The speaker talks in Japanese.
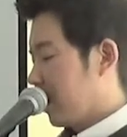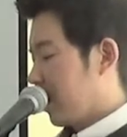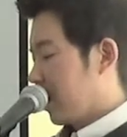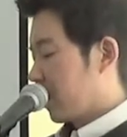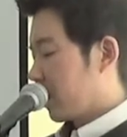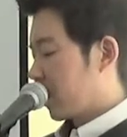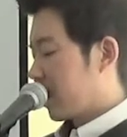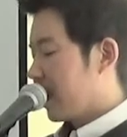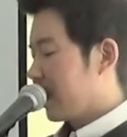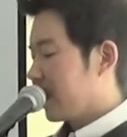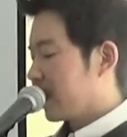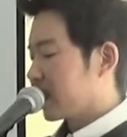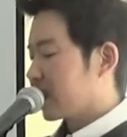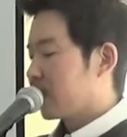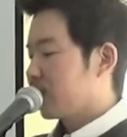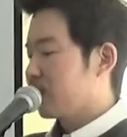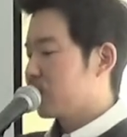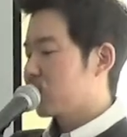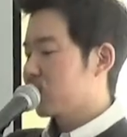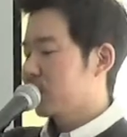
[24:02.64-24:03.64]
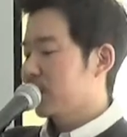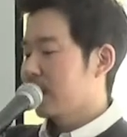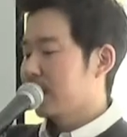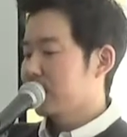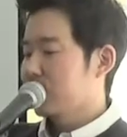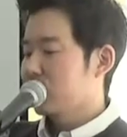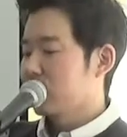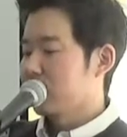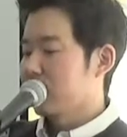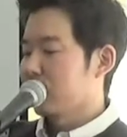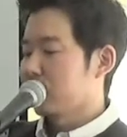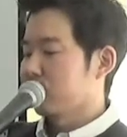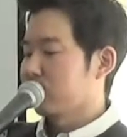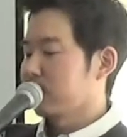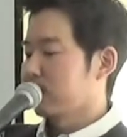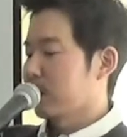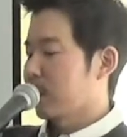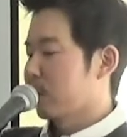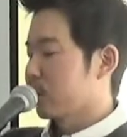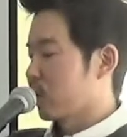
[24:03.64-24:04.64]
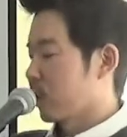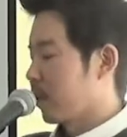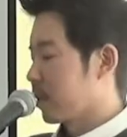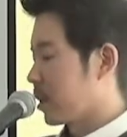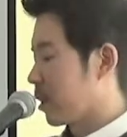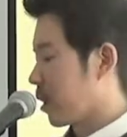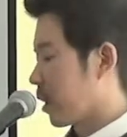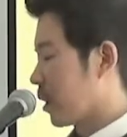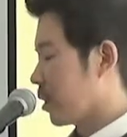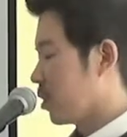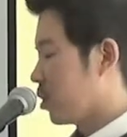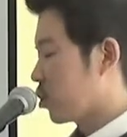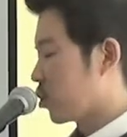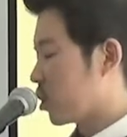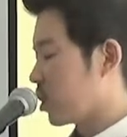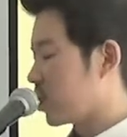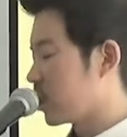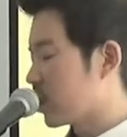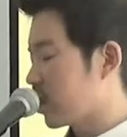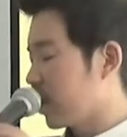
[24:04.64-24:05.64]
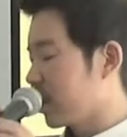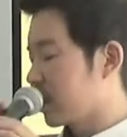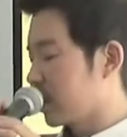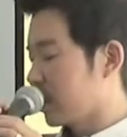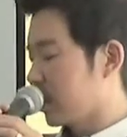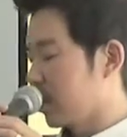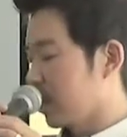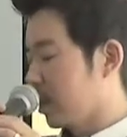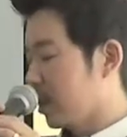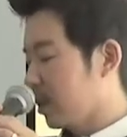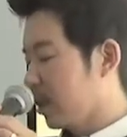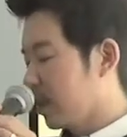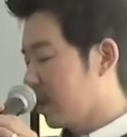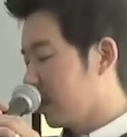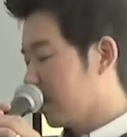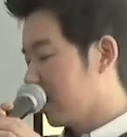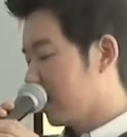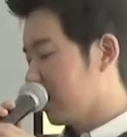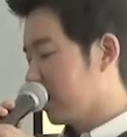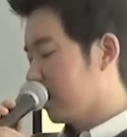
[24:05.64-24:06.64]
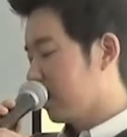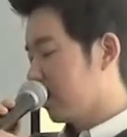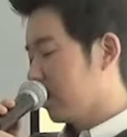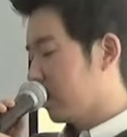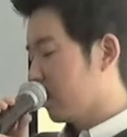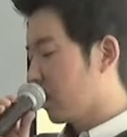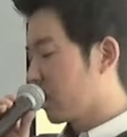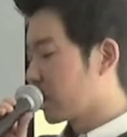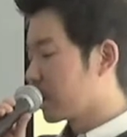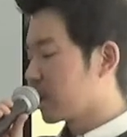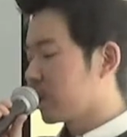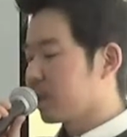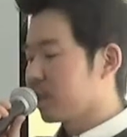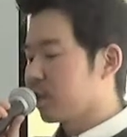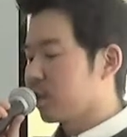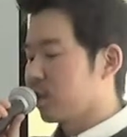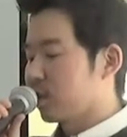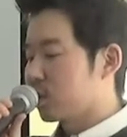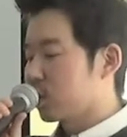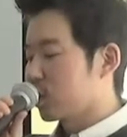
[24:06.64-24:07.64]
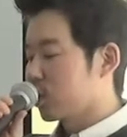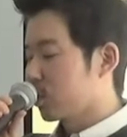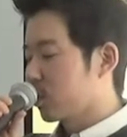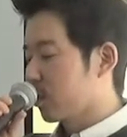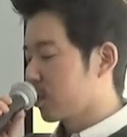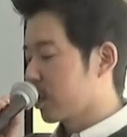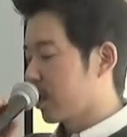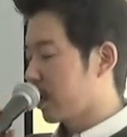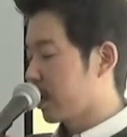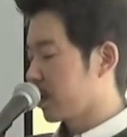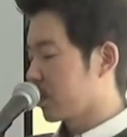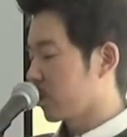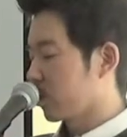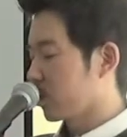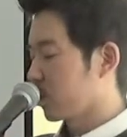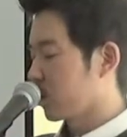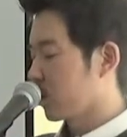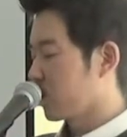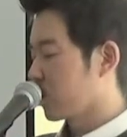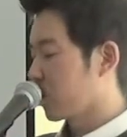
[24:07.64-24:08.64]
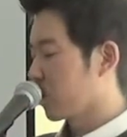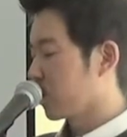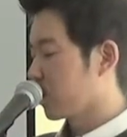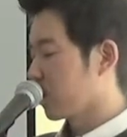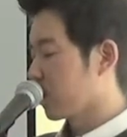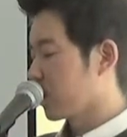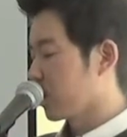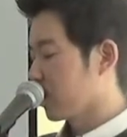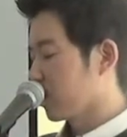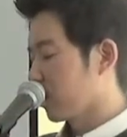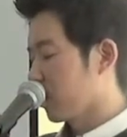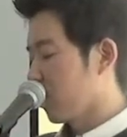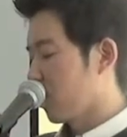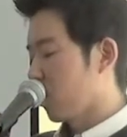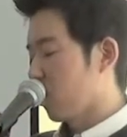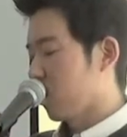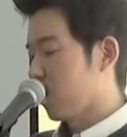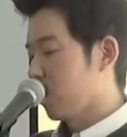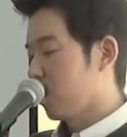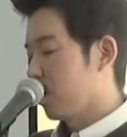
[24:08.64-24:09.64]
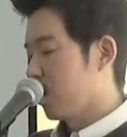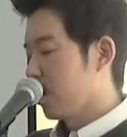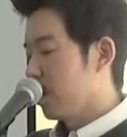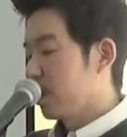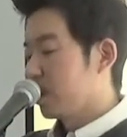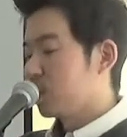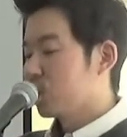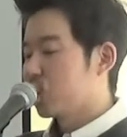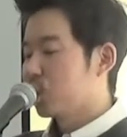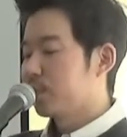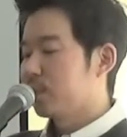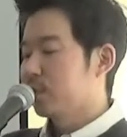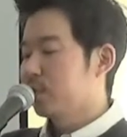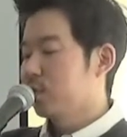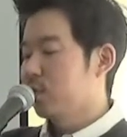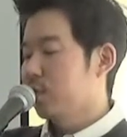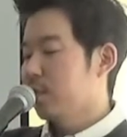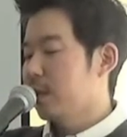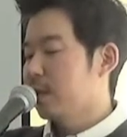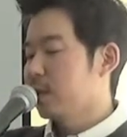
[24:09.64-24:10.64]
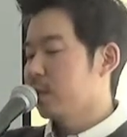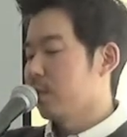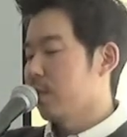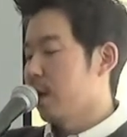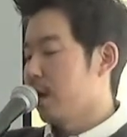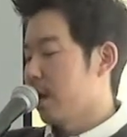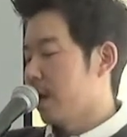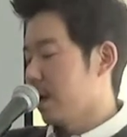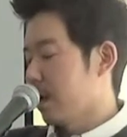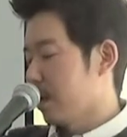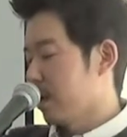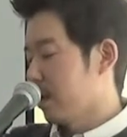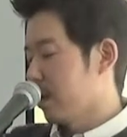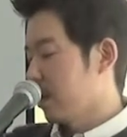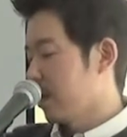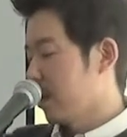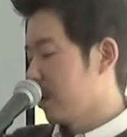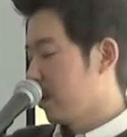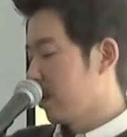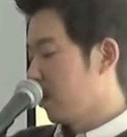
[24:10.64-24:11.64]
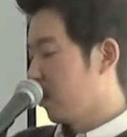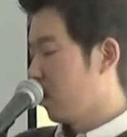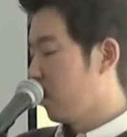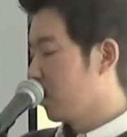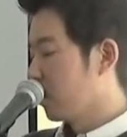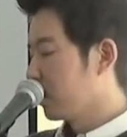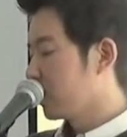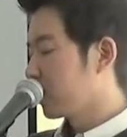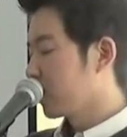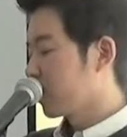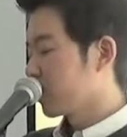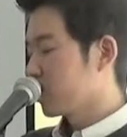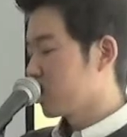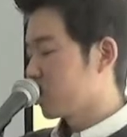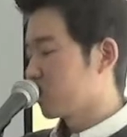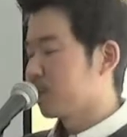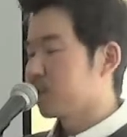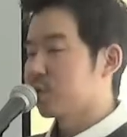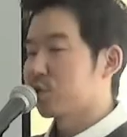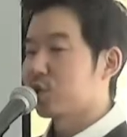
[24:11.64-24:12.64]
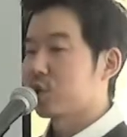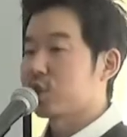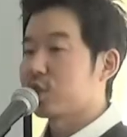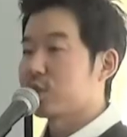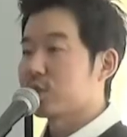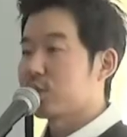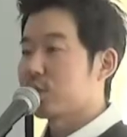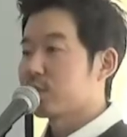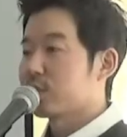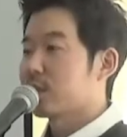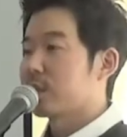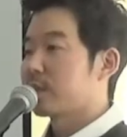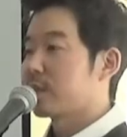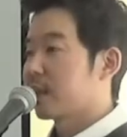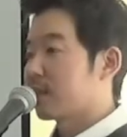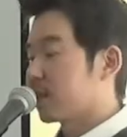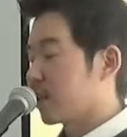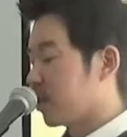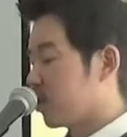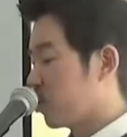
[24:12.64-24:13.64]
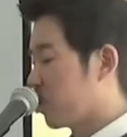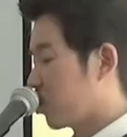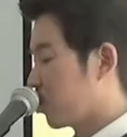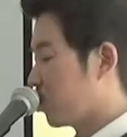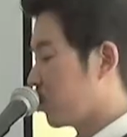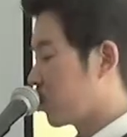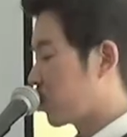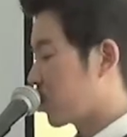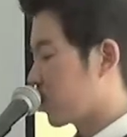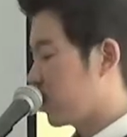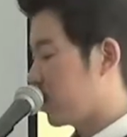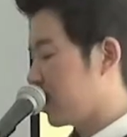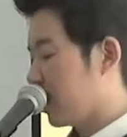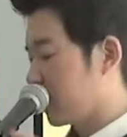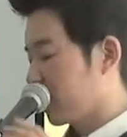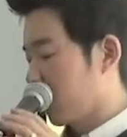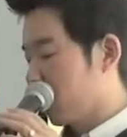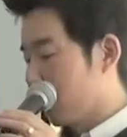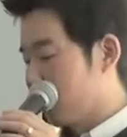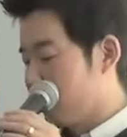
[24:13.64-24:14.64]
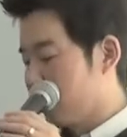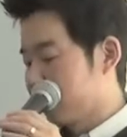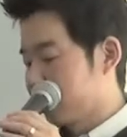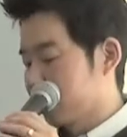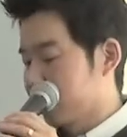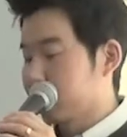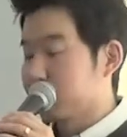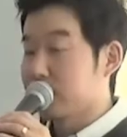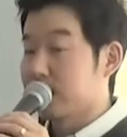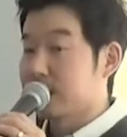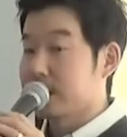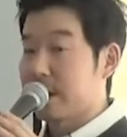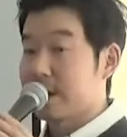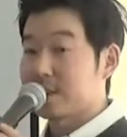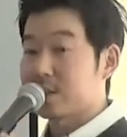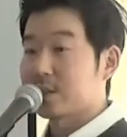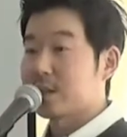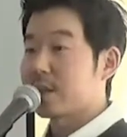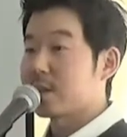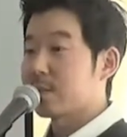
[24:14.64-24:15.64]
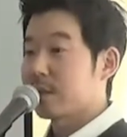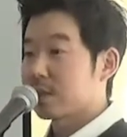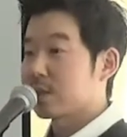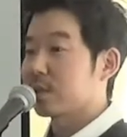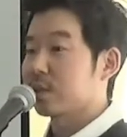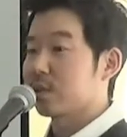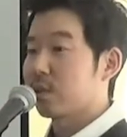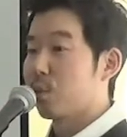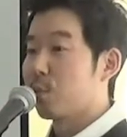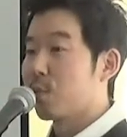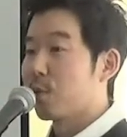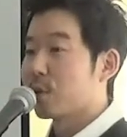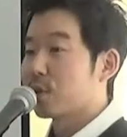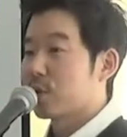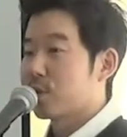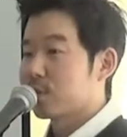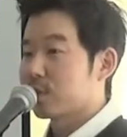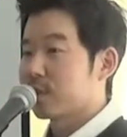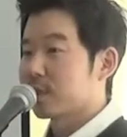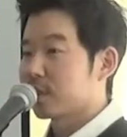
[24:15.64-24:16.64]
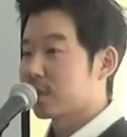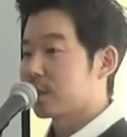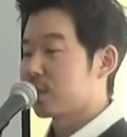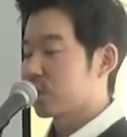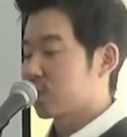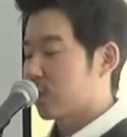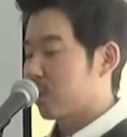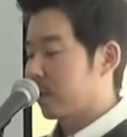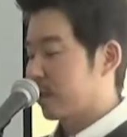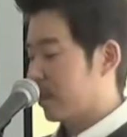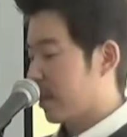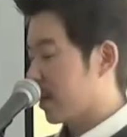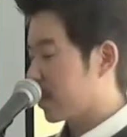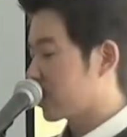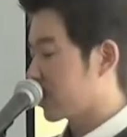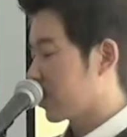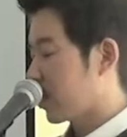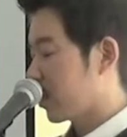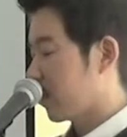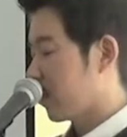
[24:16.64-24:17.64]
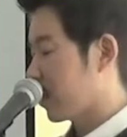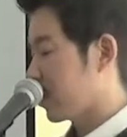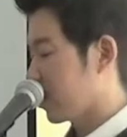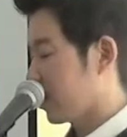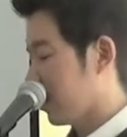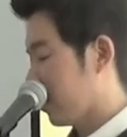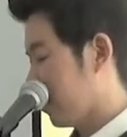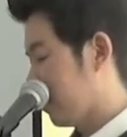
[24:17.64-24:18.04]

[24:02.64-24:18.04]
これかなり厳しい話になるかもしれませんが、にじゅういっ世紀を生きる信仰生活をする人々を見ると、自分の目には本当に自分の信仰生活が純粋だと思う人々はたくさんいます。思い込んでるクリスチャンはたくさんいます。